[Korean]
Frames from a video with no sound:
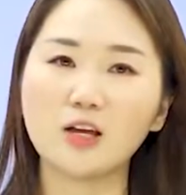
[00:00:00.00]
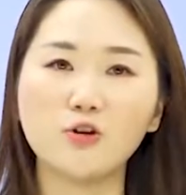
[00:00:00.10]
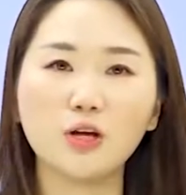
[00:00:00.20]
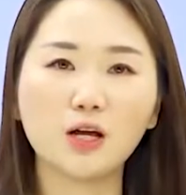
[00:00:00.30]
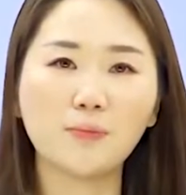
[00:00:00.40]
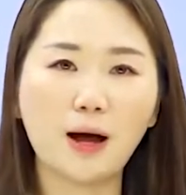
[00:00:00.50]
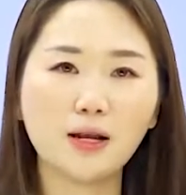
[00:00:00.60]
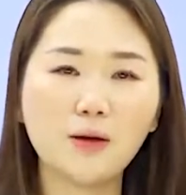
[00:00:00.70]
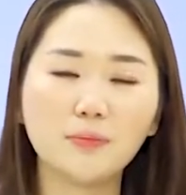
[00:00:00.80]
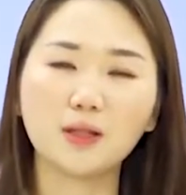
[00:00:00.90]
이런 얘기를
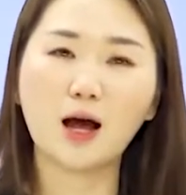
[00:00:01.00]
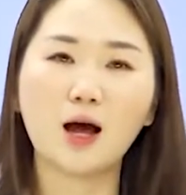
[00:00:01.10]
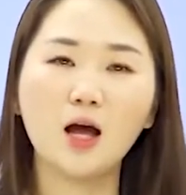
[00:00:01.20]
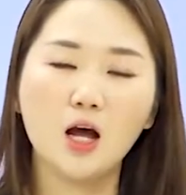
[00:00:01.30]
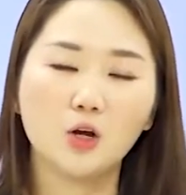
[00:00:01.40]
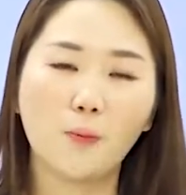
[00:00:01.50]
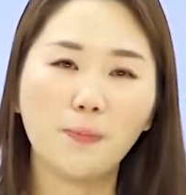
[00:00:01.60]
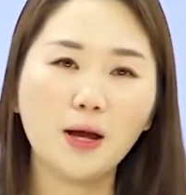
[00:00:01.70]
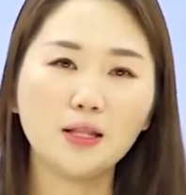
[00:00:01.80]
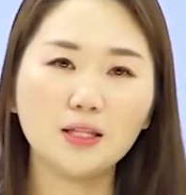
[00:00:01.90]
많이 합니다.
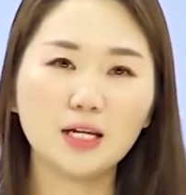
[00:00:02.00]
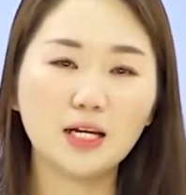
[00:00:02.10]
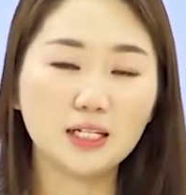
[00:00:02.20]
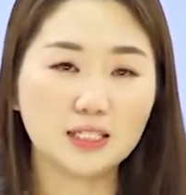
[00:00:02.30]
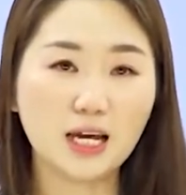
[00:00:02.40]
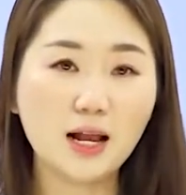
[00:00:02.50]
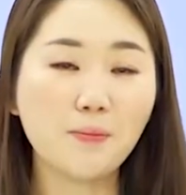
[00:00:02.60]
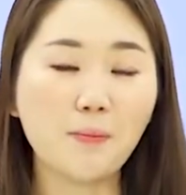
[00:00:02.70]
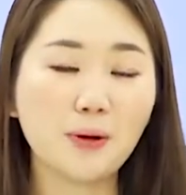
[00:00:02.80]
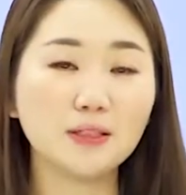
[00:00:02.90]
옆에 있는 제일
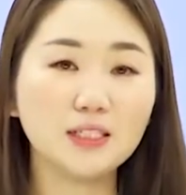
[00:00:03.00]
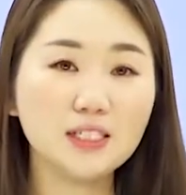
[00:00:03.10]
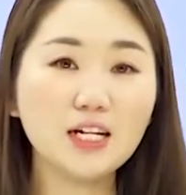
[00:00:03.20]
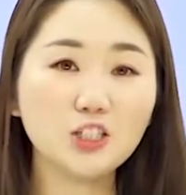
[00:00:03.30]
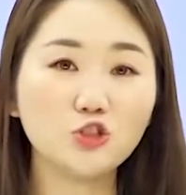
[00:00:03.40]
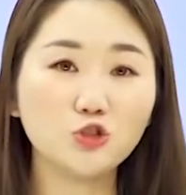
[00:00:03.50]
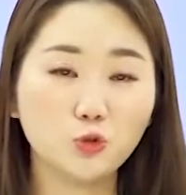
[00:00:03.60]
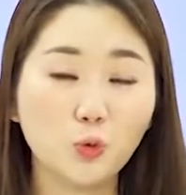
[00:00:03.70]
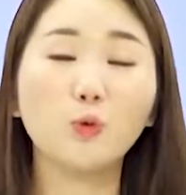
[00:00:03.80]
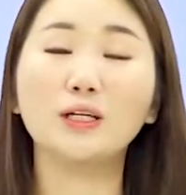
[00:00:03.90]
만맞는 친한
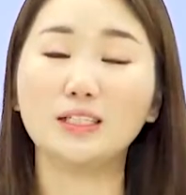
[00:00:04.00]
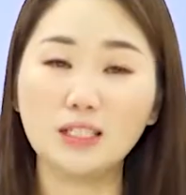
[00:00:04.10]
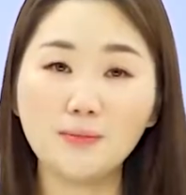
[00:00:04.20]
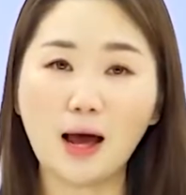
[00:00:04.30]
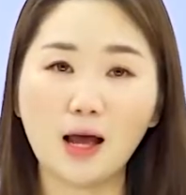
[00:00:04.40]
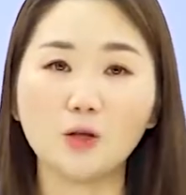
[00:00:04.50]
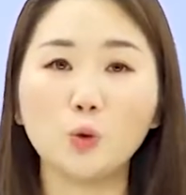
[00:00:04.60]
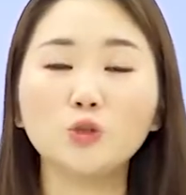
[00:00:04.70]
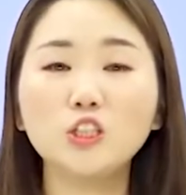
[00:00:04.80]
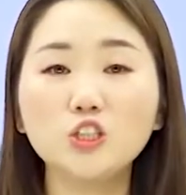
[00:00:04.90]
친구도 있지만
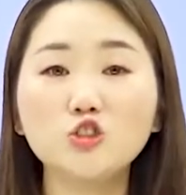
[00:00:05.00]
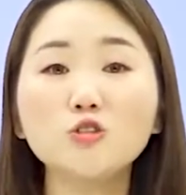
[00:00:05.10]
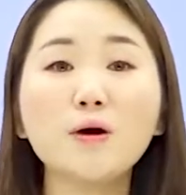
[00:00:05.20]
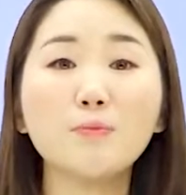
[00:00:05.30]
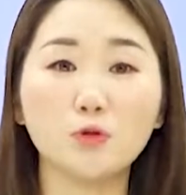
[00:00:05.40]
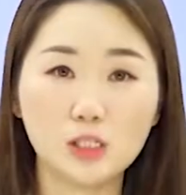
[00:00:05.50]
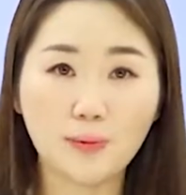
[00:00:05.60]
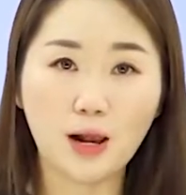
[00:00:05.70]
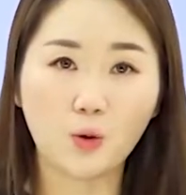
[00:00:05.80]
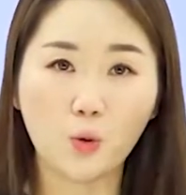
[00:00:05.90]
이 친구만 보지
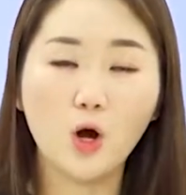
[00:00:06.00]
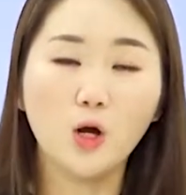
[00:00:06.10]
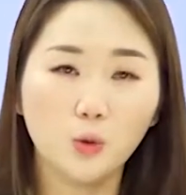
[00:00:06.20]
말고